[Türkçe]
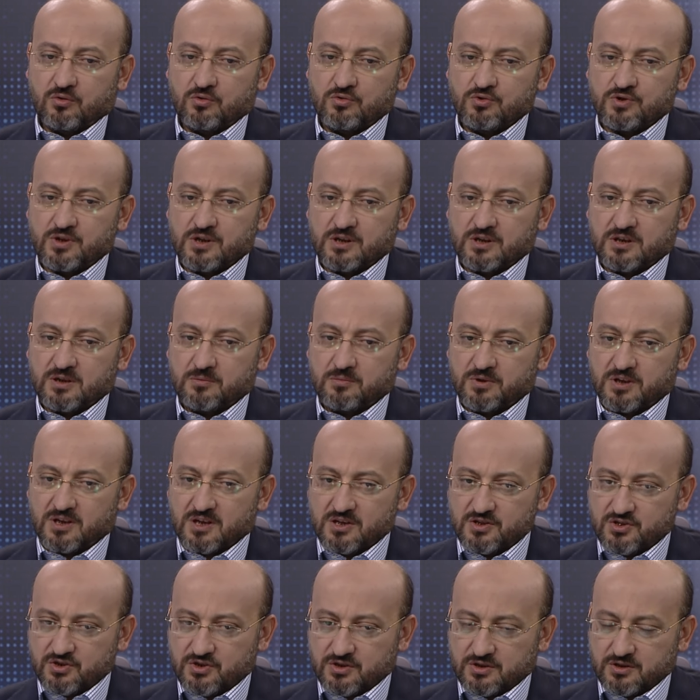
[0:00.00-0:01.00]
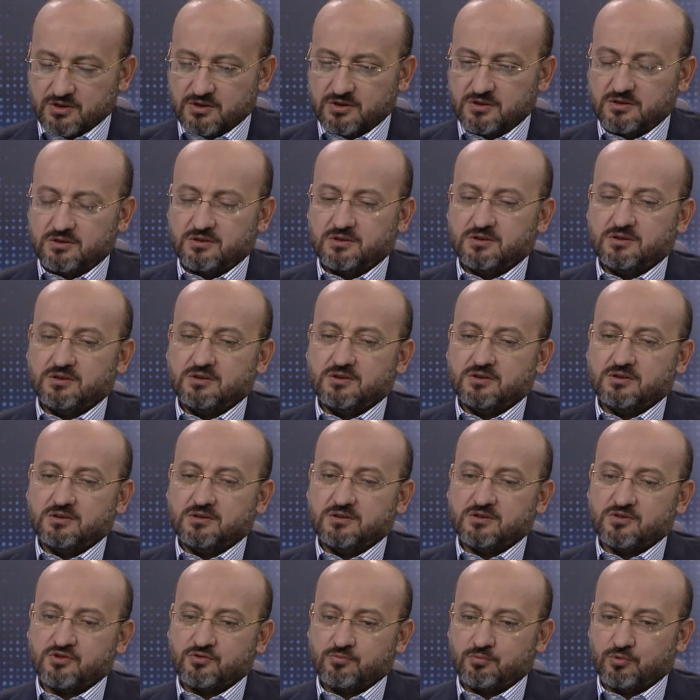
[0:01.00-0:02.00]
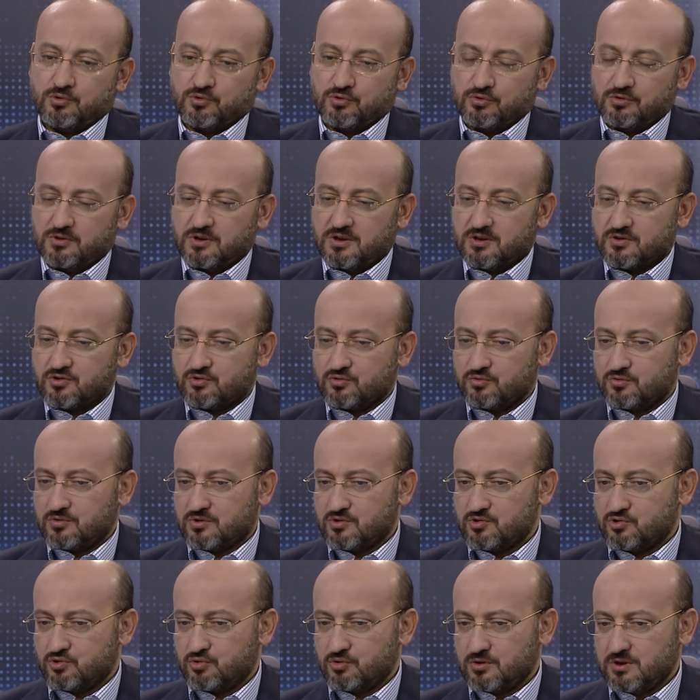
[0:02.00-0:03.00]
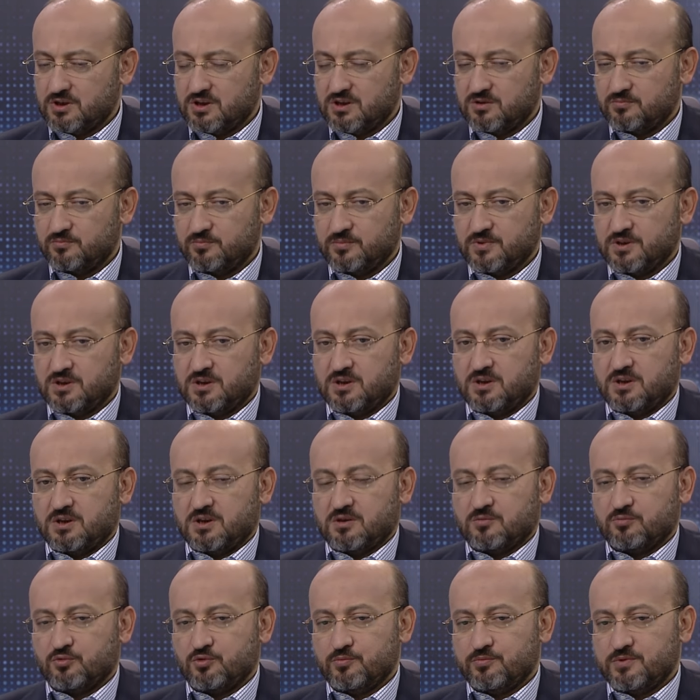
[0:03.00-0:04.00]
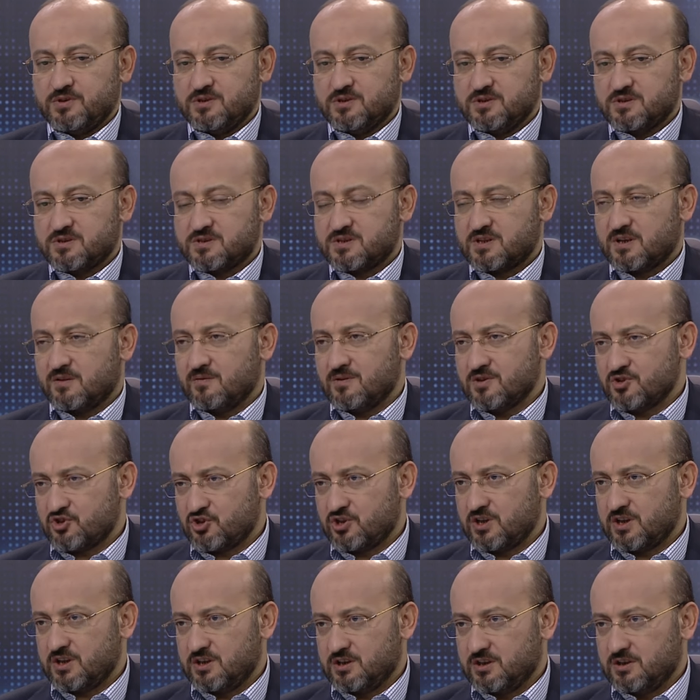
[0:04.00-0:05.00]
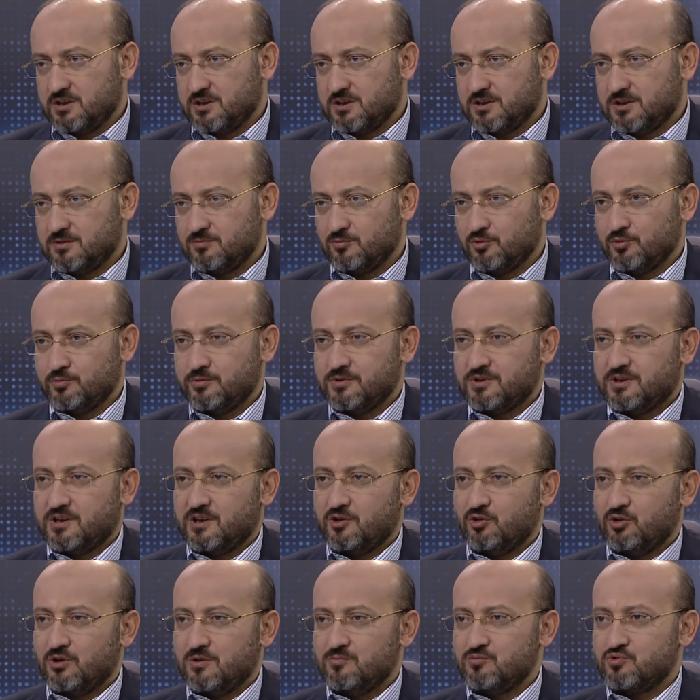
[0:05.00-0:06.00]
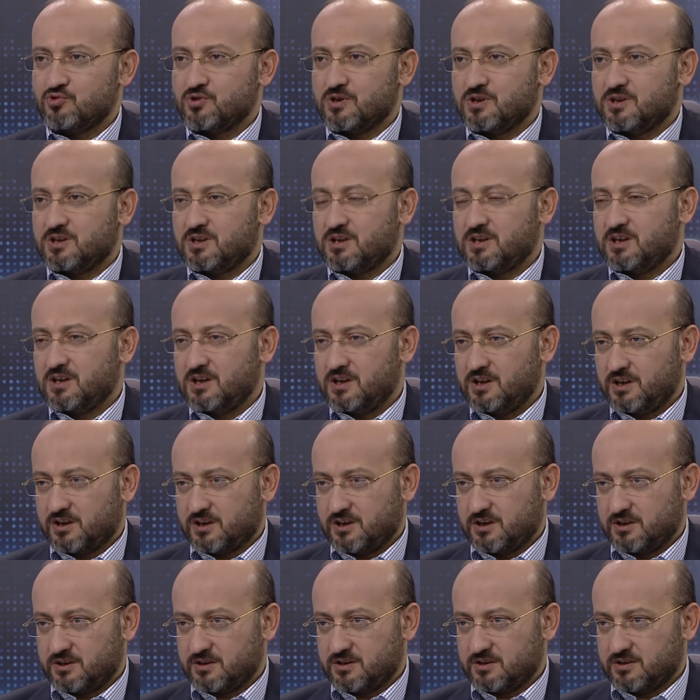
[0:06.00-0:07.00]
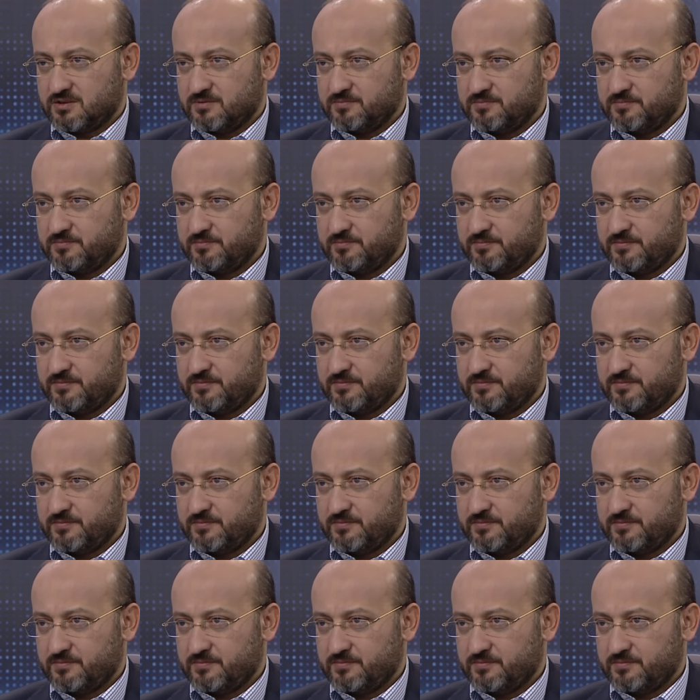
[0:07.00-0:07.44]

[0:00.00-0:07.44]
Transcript: Öncelikle birkaç spot olarak şunları söyleyelim. Buyurun. Bu bir savaş değil. Bu bir terörle mücadele harekatı.